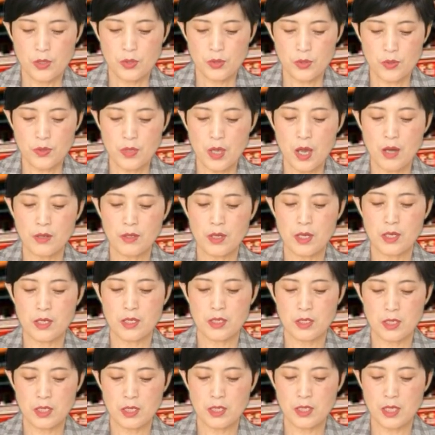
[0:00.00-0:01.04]
重要
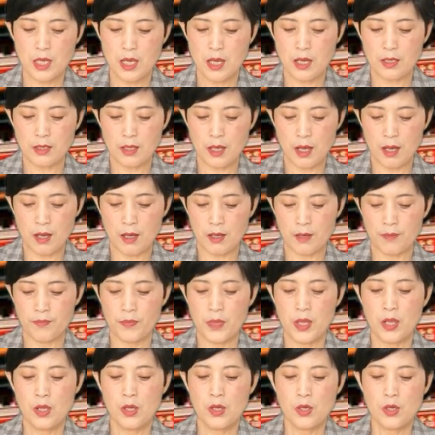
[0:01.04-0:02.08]
的是这样的啊，